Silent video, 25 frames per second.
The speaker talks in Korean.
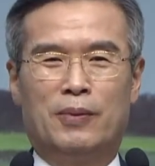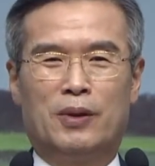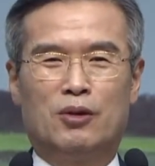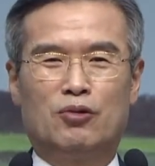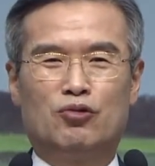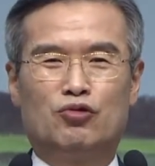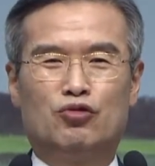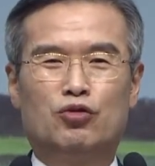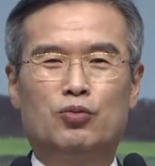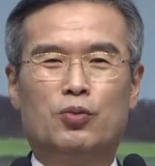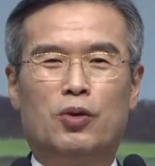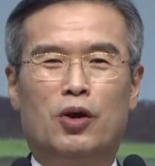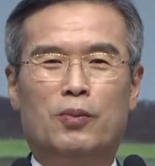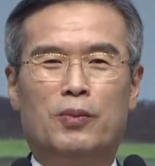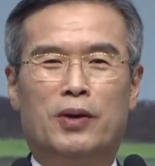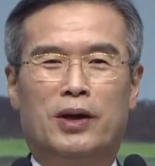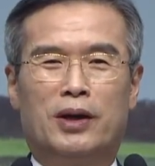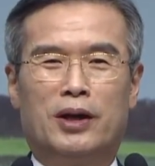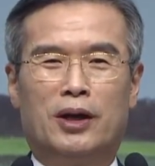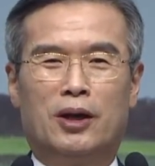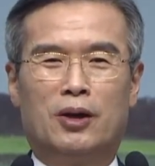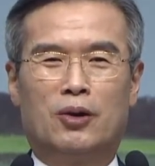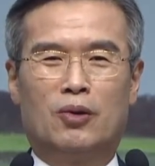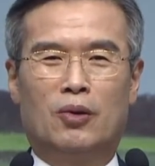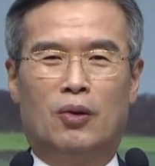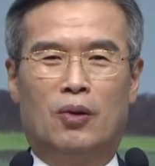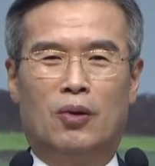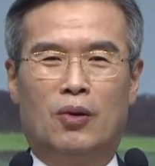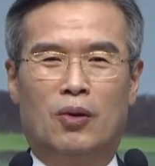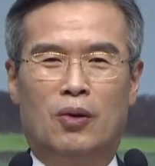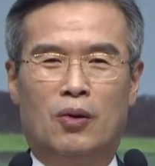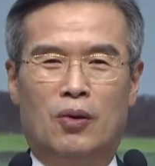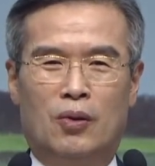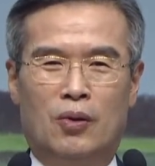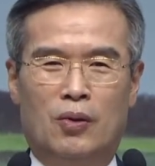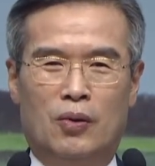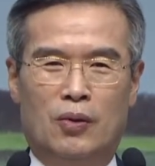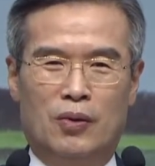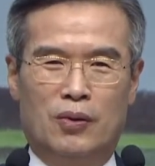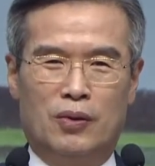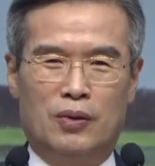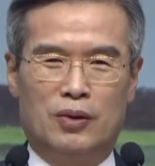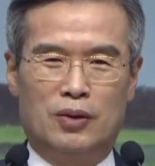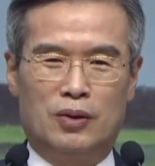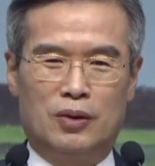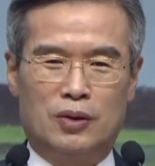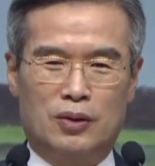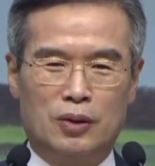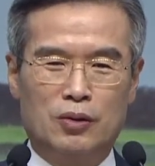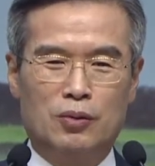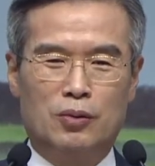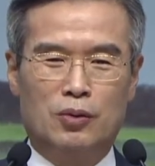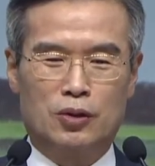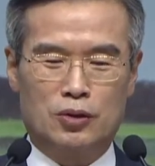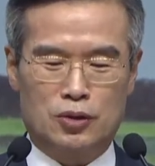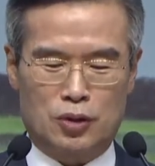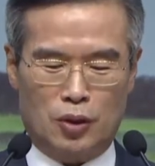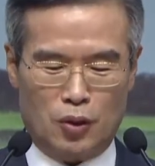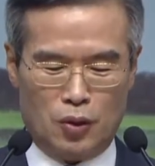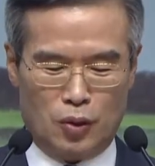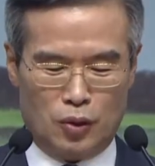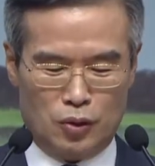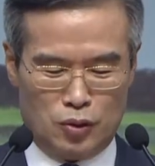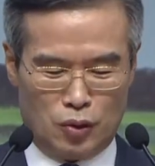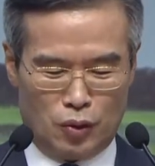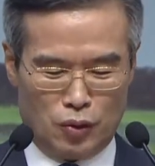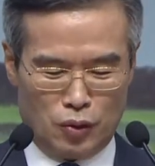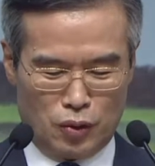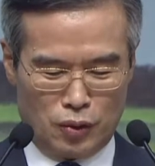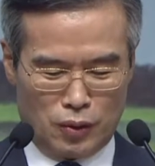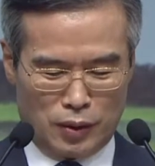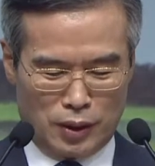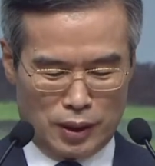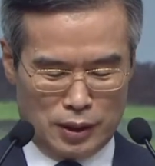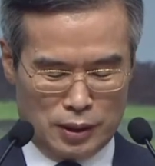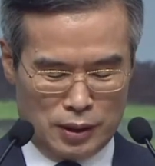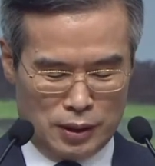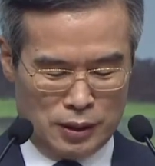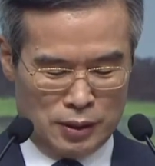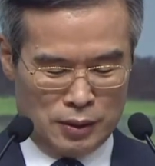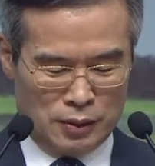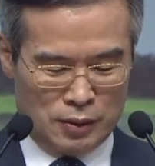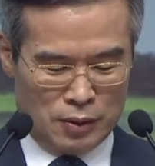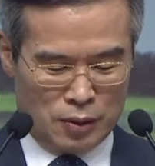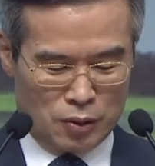구별만 있고 그러므로 서로 존경하는